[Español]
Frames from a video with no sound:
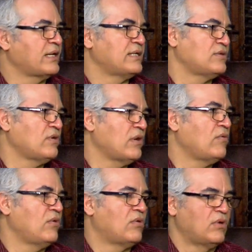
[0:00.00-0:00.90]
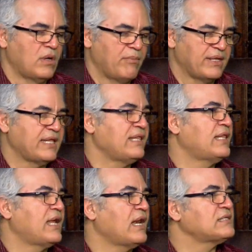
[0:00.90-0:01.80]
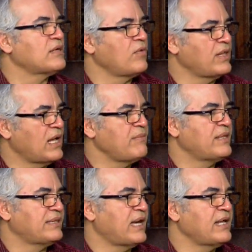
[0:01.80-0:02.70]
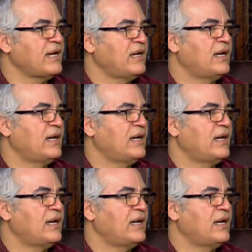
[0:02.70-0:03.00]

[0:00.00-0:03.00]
que es lo que uno pretende, dar la seguridad alimentaria